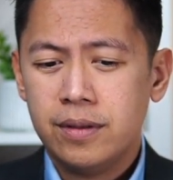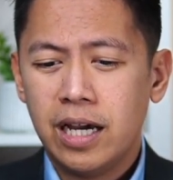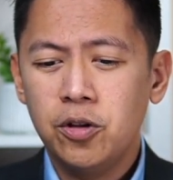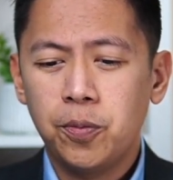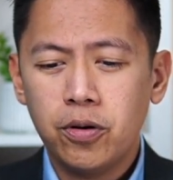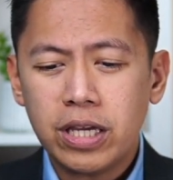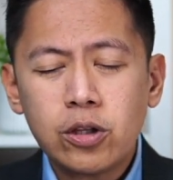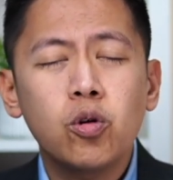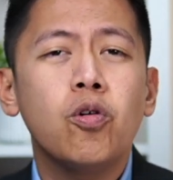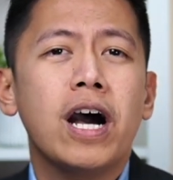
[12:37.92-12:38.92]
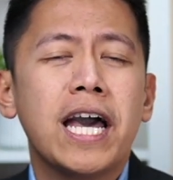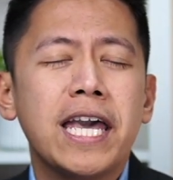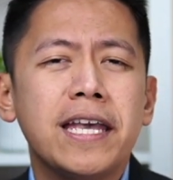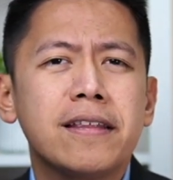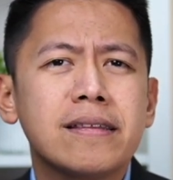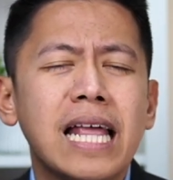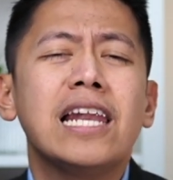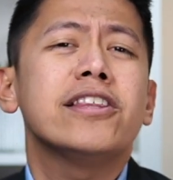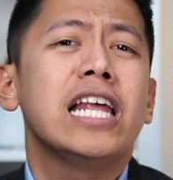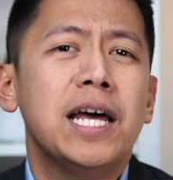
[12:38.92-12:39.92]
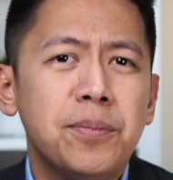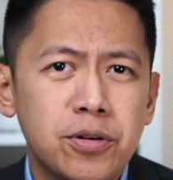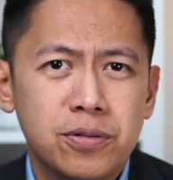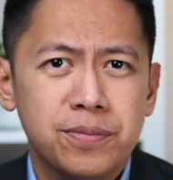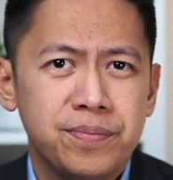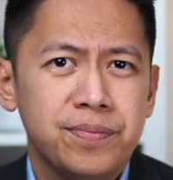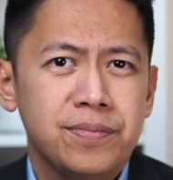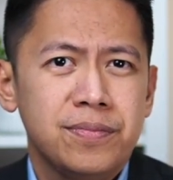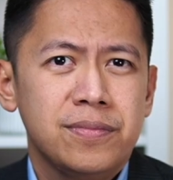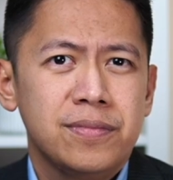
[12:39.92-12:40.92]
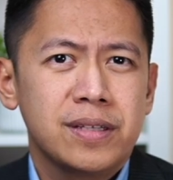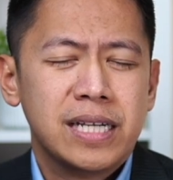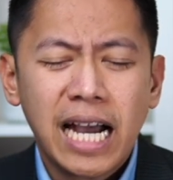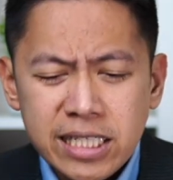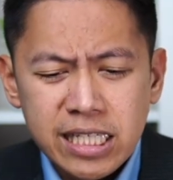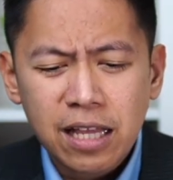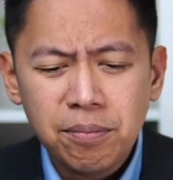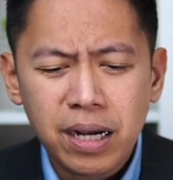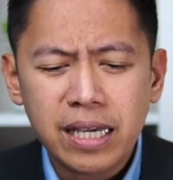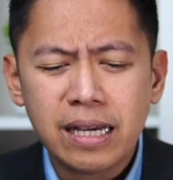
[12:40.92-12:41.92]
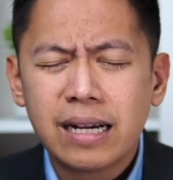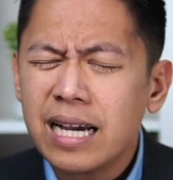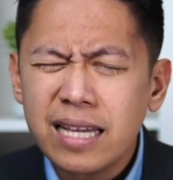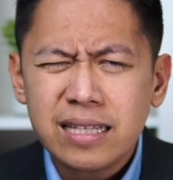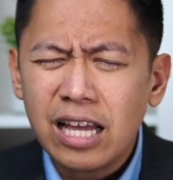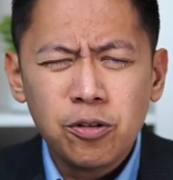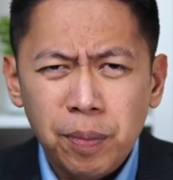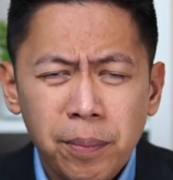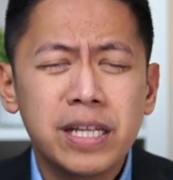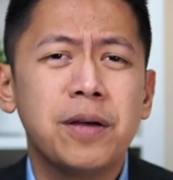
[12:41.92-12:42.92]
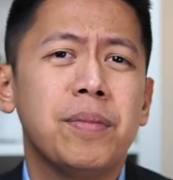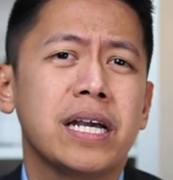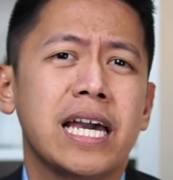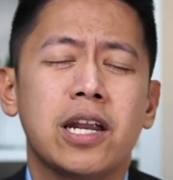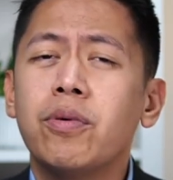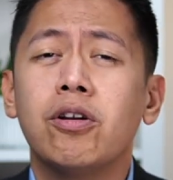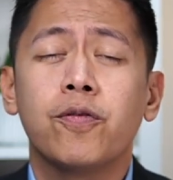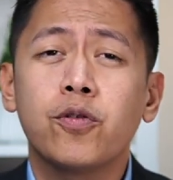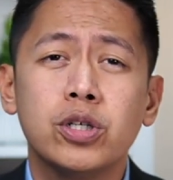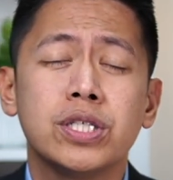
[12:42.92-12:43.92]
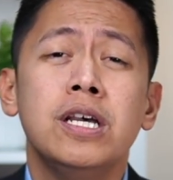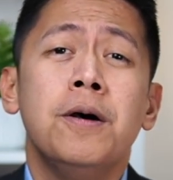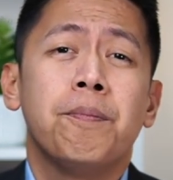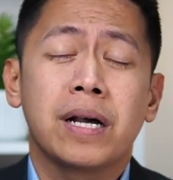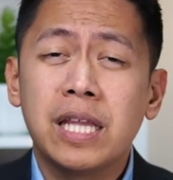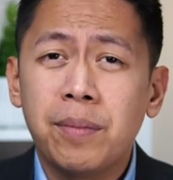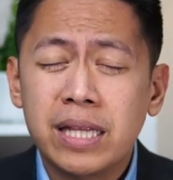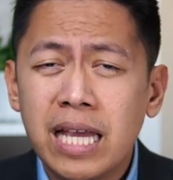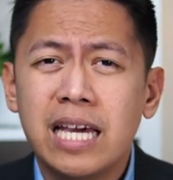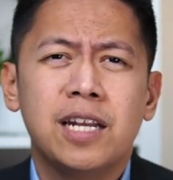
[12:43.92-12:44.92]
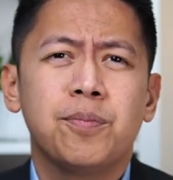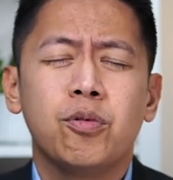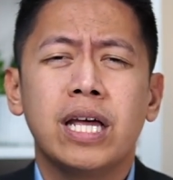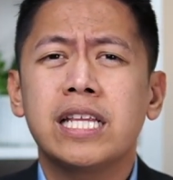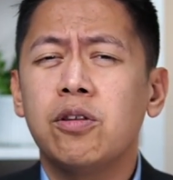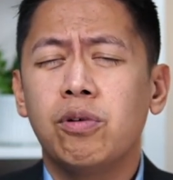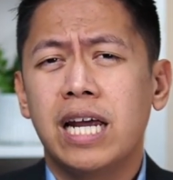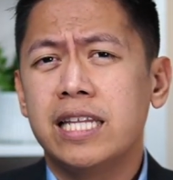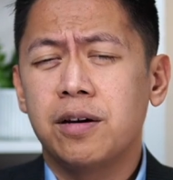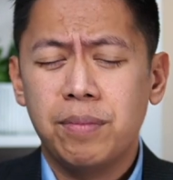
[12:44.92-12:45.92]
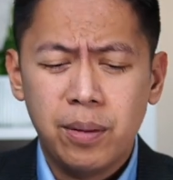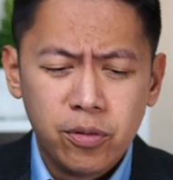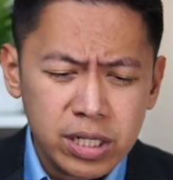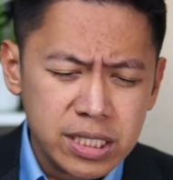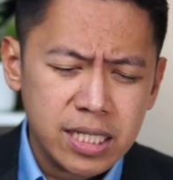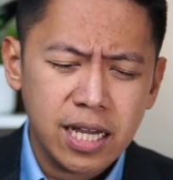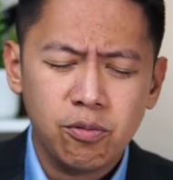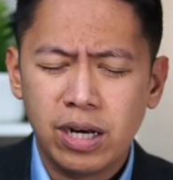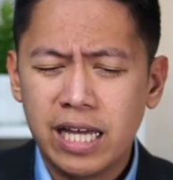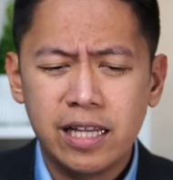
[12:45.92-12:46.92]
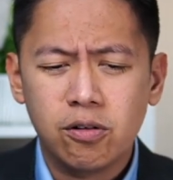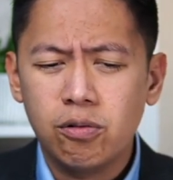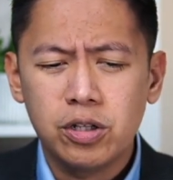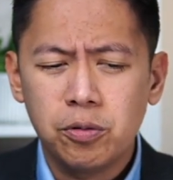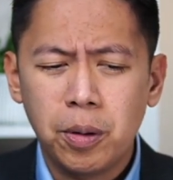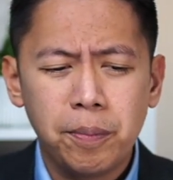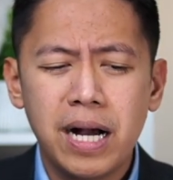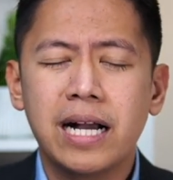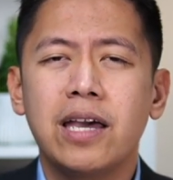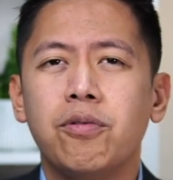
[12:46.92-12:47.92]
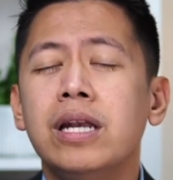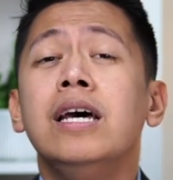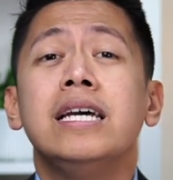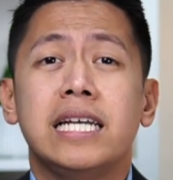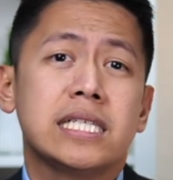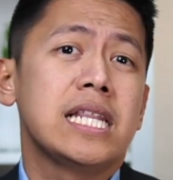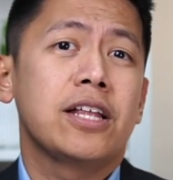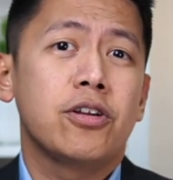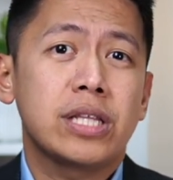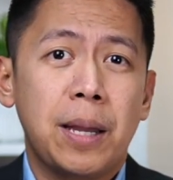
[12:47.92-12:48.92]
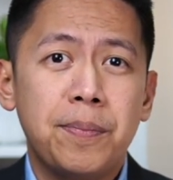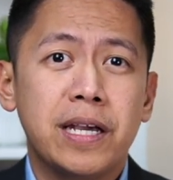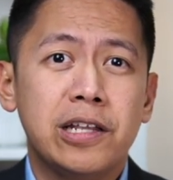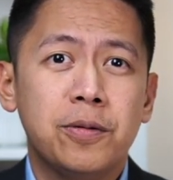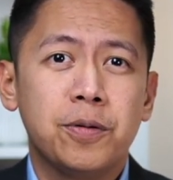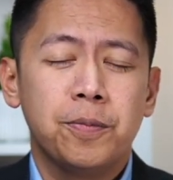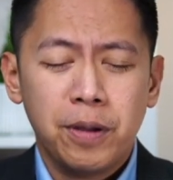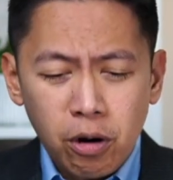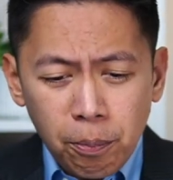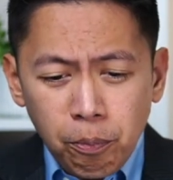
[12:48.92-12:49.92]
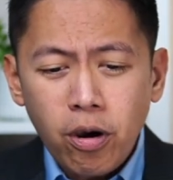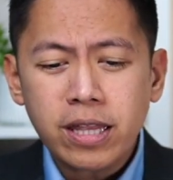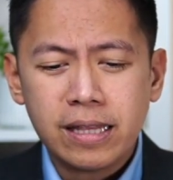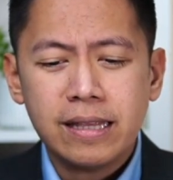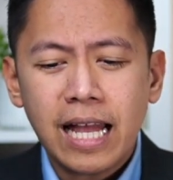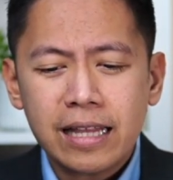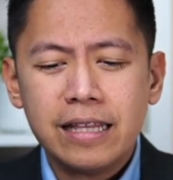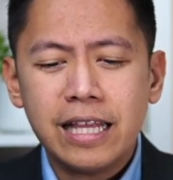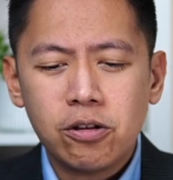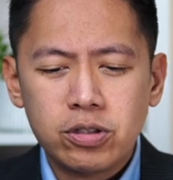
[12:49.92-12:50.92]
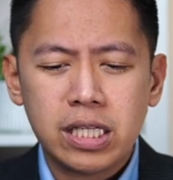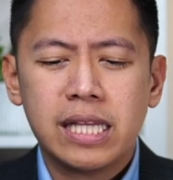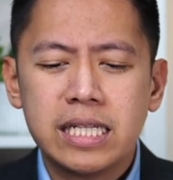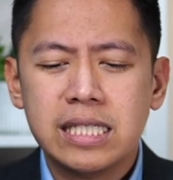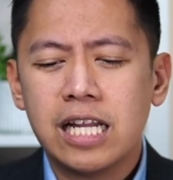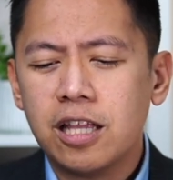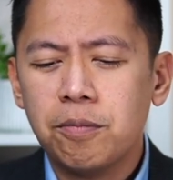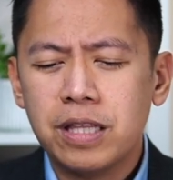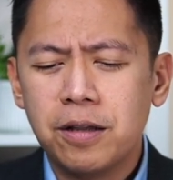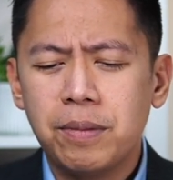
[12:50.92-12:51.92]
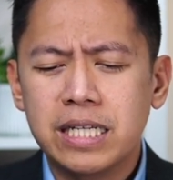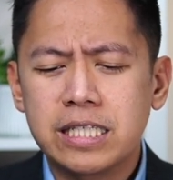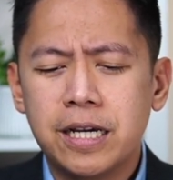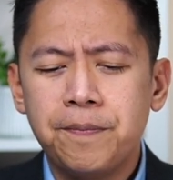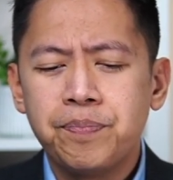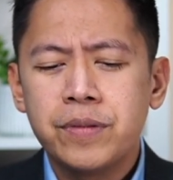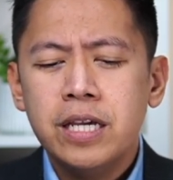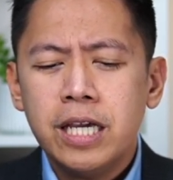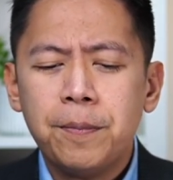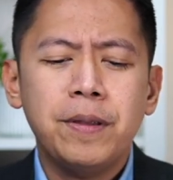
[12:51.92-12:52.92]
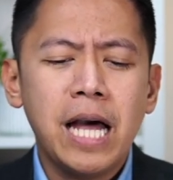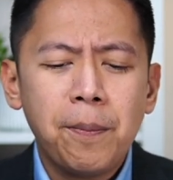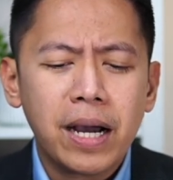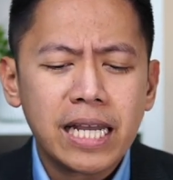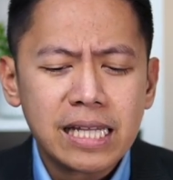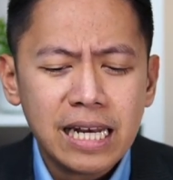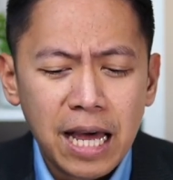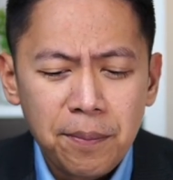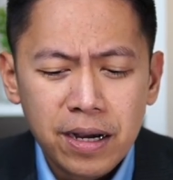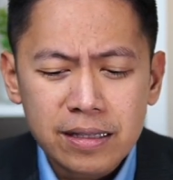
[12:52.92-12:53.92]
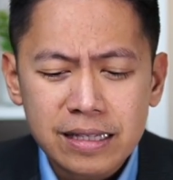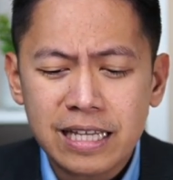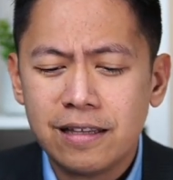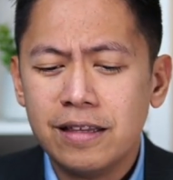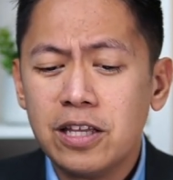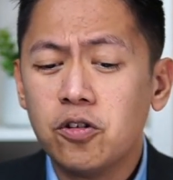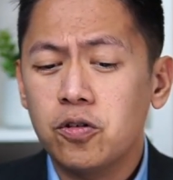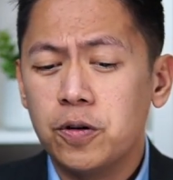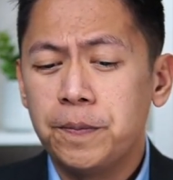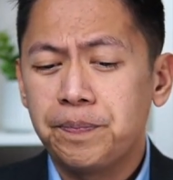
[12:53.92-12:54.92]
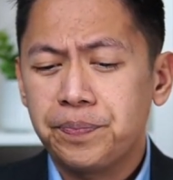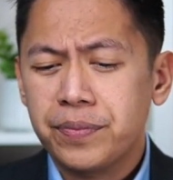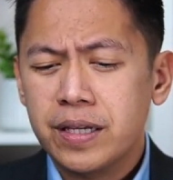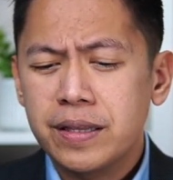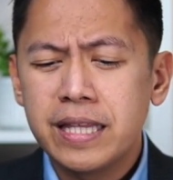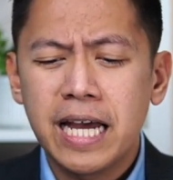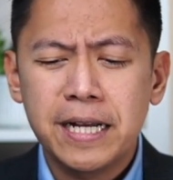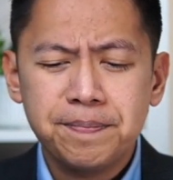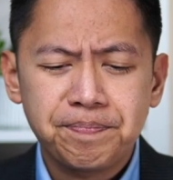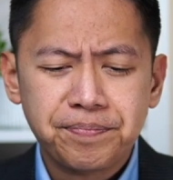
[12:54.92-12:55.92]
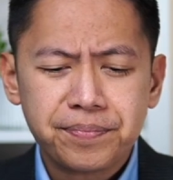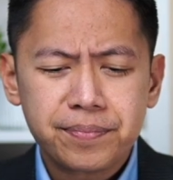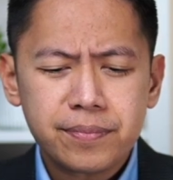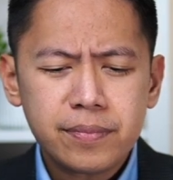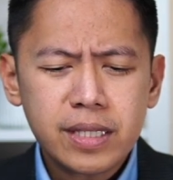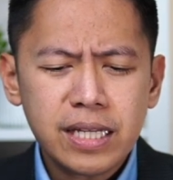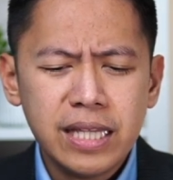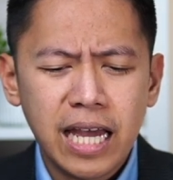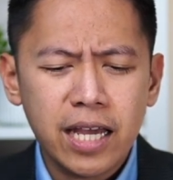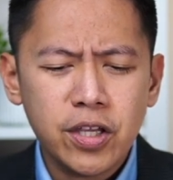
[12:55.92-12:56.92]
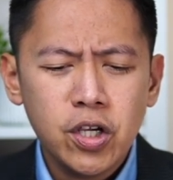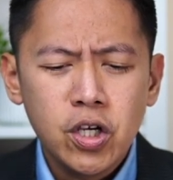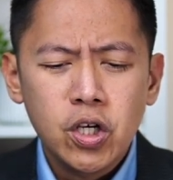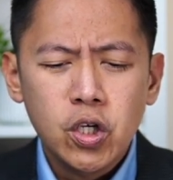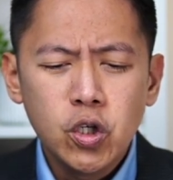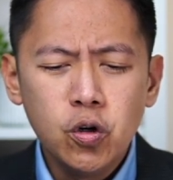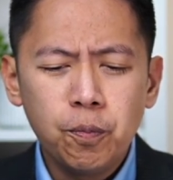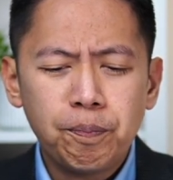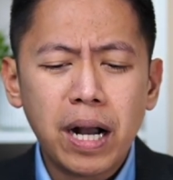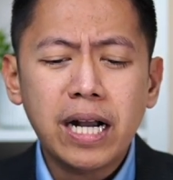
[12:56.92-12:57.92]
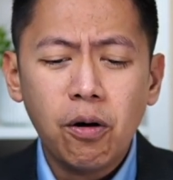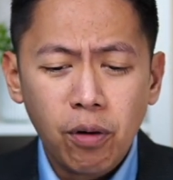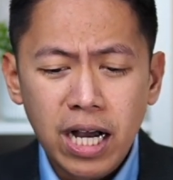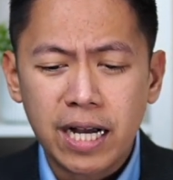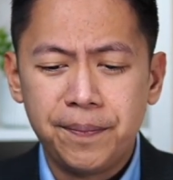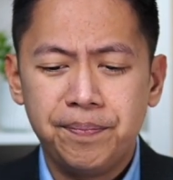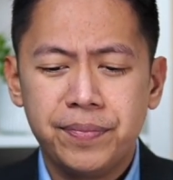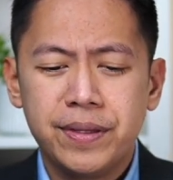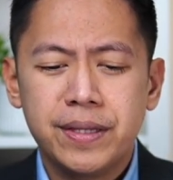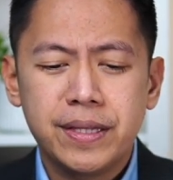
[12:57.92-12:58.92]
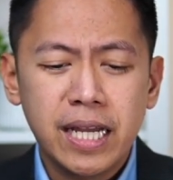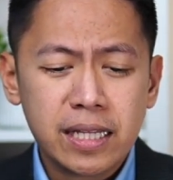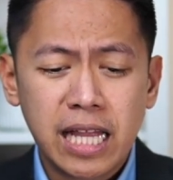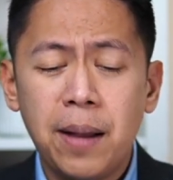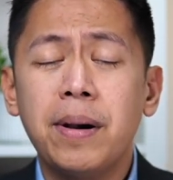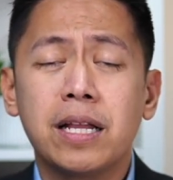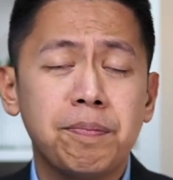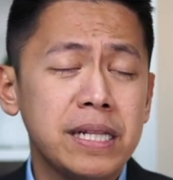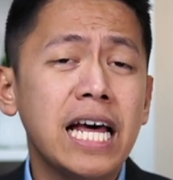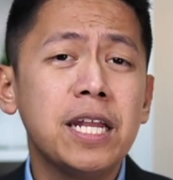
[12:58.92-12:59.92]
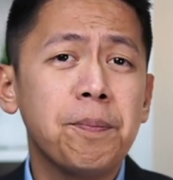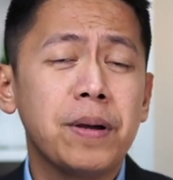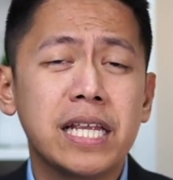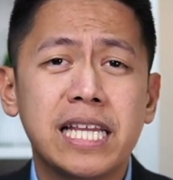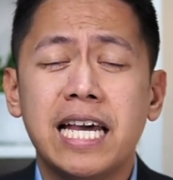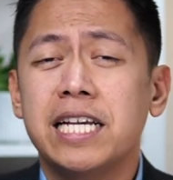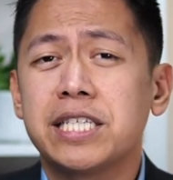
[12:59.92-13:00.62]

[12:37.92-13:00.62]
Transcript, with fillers: ano po, ito ay daladala mo kahit saan mangy- kahit ano pa man ang mangyari. Well, of course, pag namatay, alam po natin, wala nang memories yan, wala nang kung ano mang bagay. Well, it's another topic ano po. Pero ang point natin dito sa text nating binabasa, ipinapakita lamang t- dito na na yung paggawa ng tama at pananampalataya